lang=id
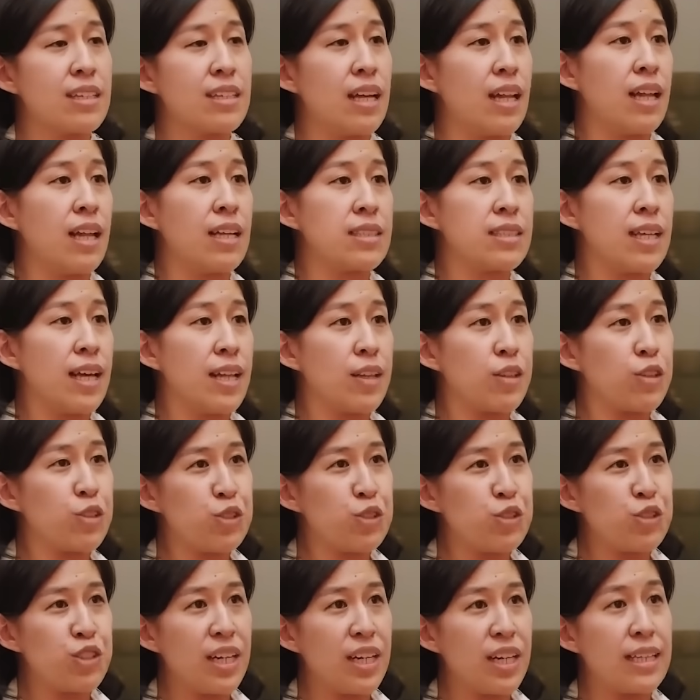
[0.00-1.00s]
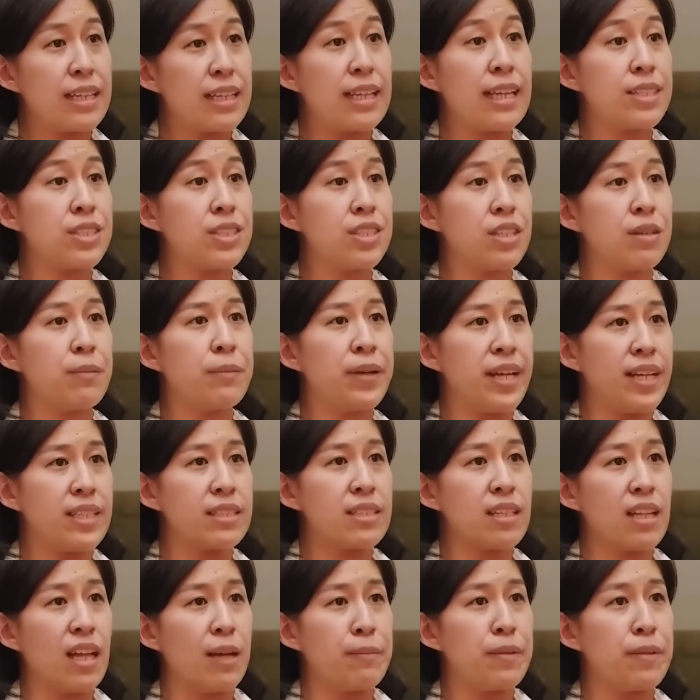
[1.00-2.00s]
salah satu
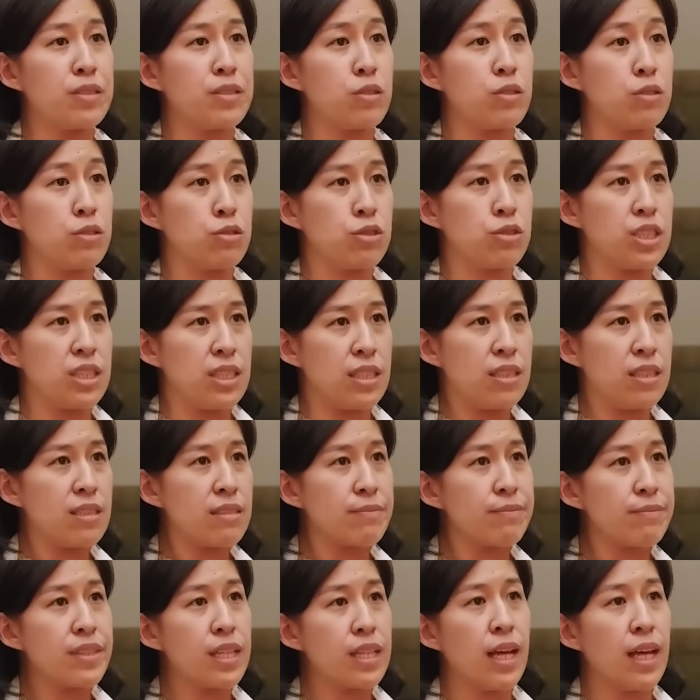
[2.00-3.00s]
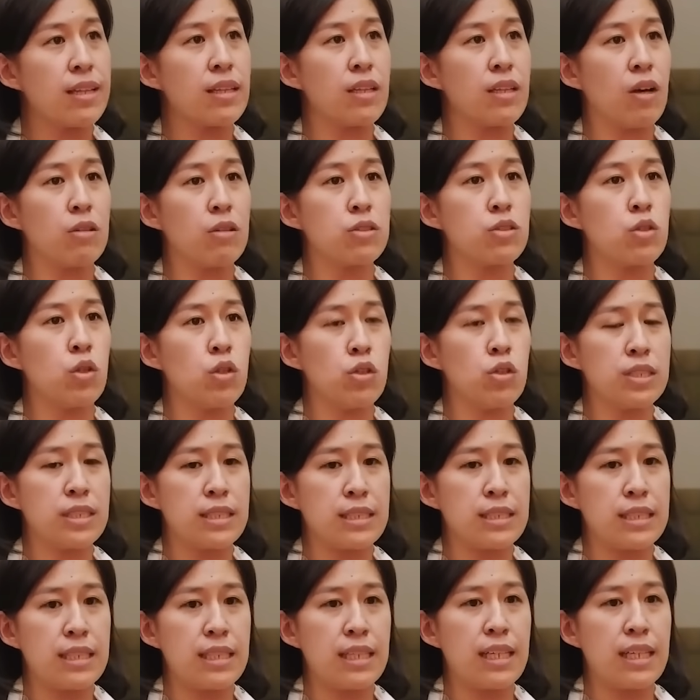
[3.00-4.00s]
nature-based climate solution atau
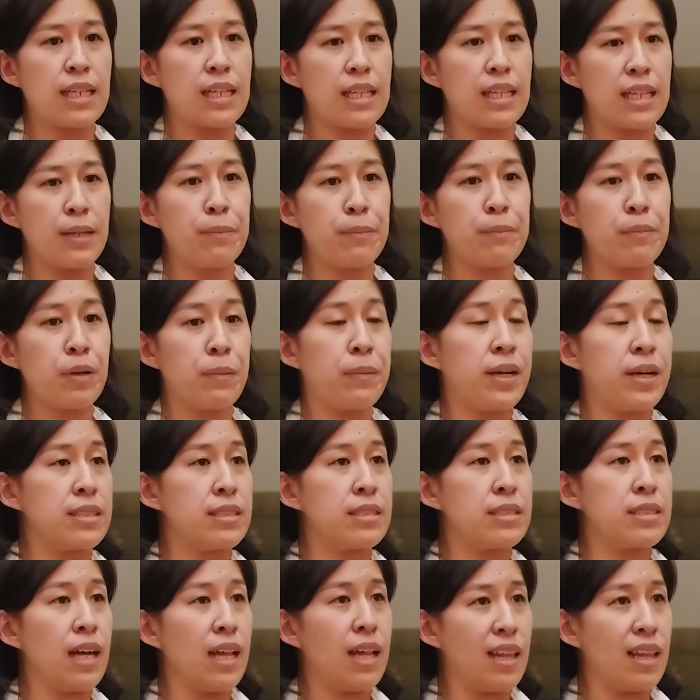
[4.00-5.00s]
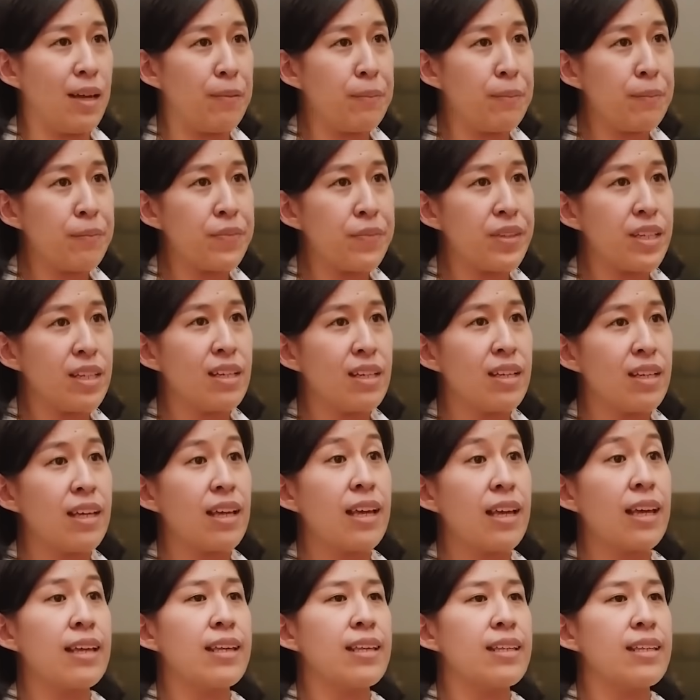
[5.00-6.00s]
solusi iklim berbasis alam
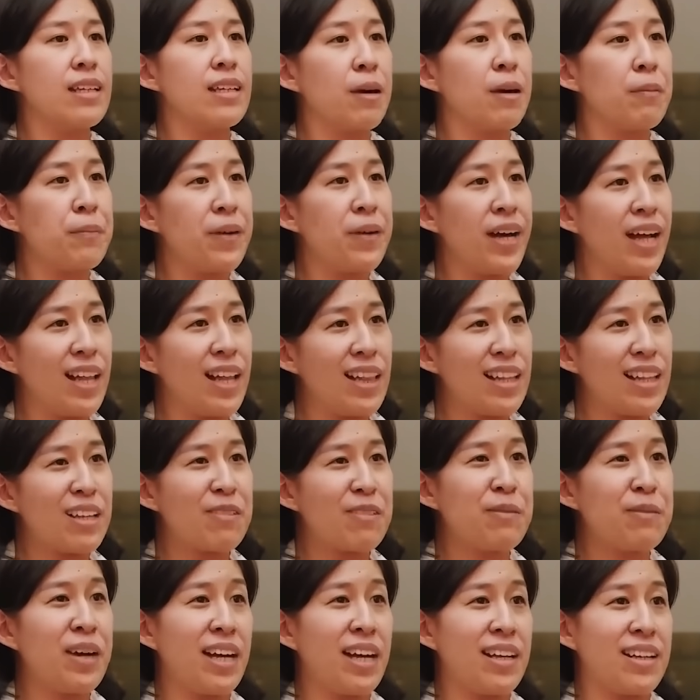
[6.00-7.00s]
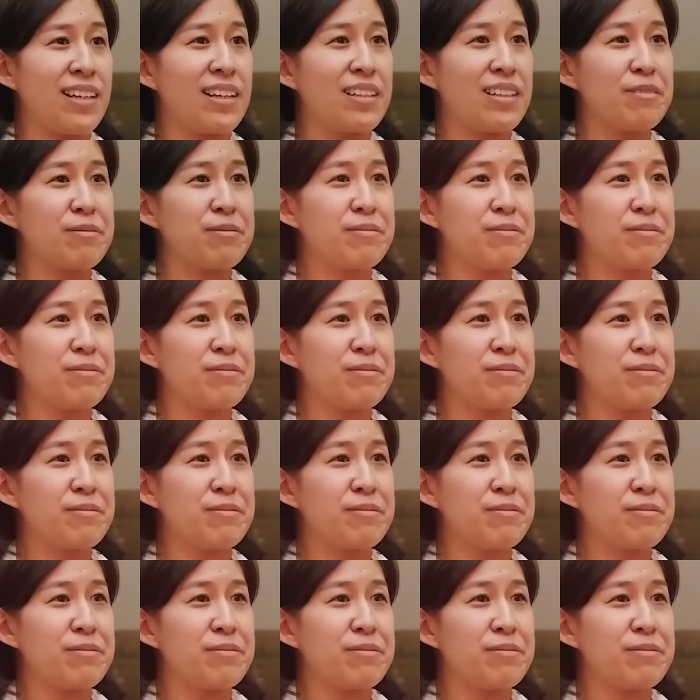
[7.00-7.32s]
yang paling baik.